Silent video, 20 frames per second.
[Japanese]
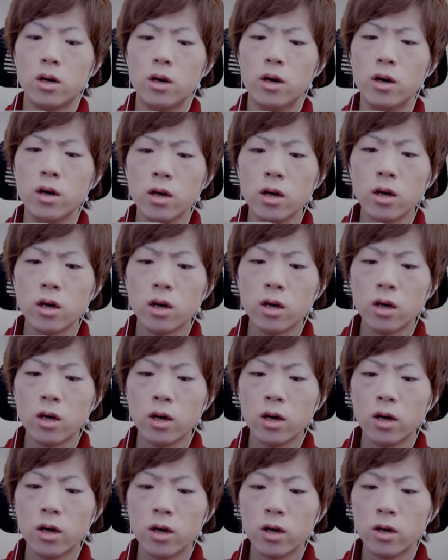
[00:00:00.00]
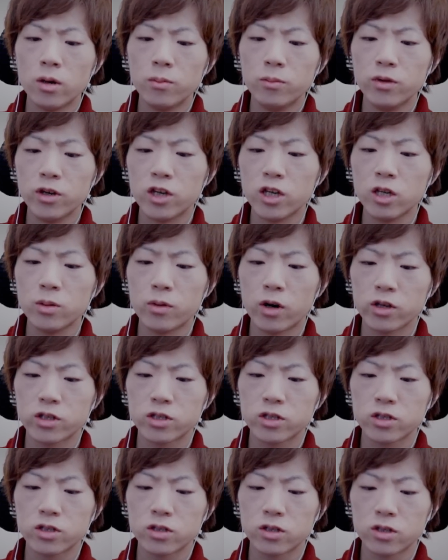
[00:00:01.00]
え右にいま
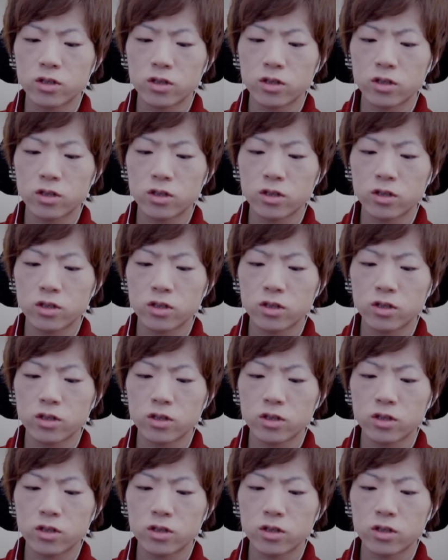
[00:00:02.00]
す